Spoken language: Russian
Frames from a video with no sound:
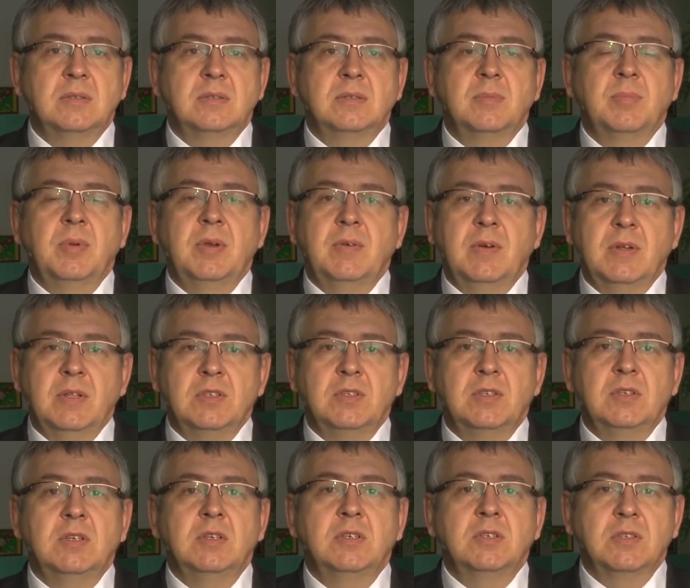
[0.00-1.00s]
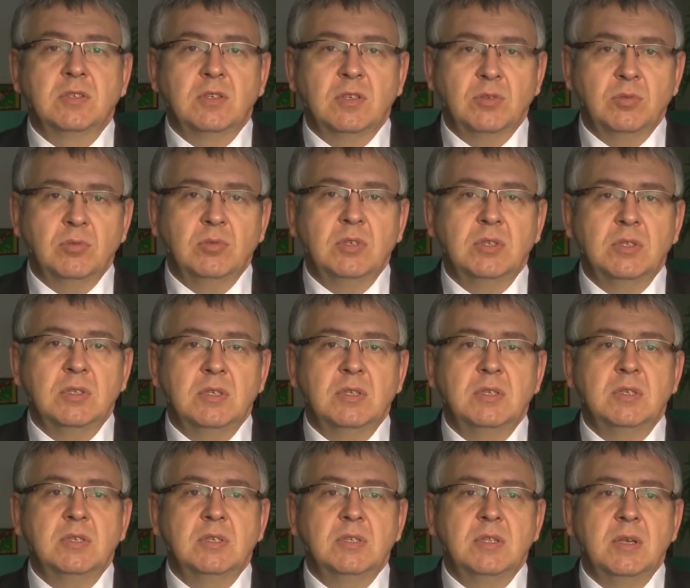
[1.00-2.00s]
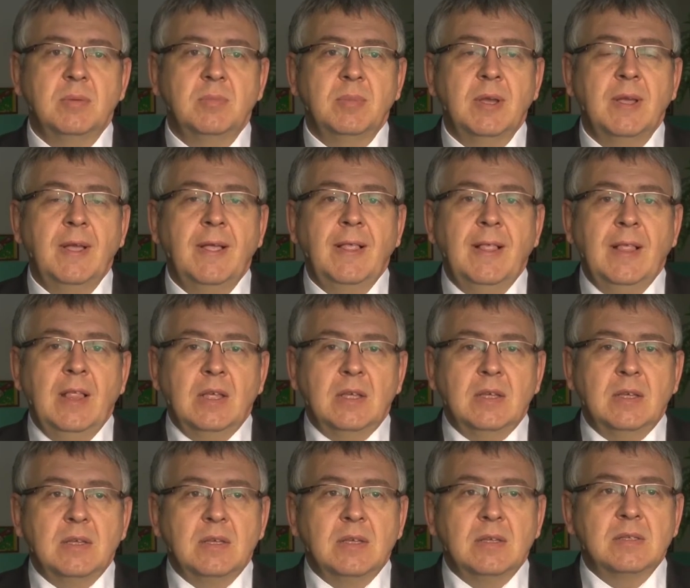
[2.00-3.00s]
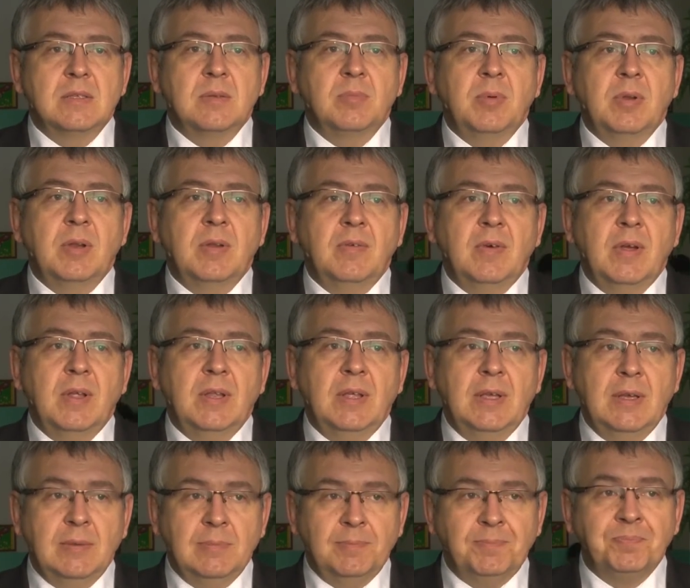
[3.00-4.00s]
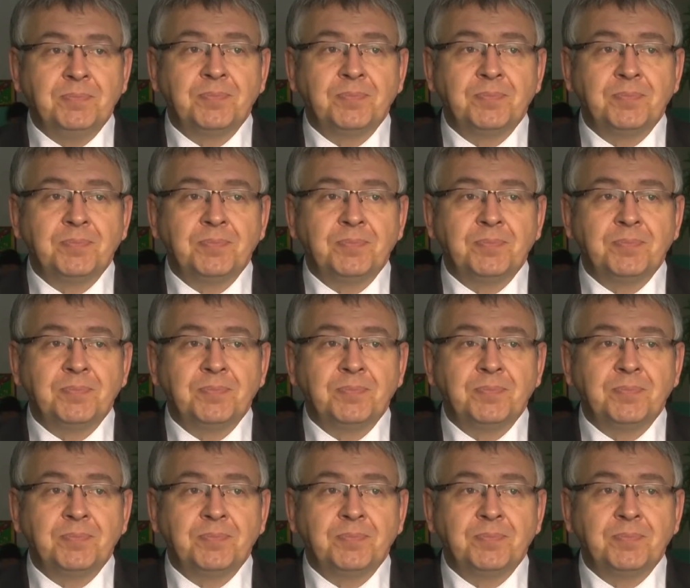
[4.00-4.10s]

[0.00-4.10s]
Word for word: заболевания сердечно-сосудистой системы, э, заболевания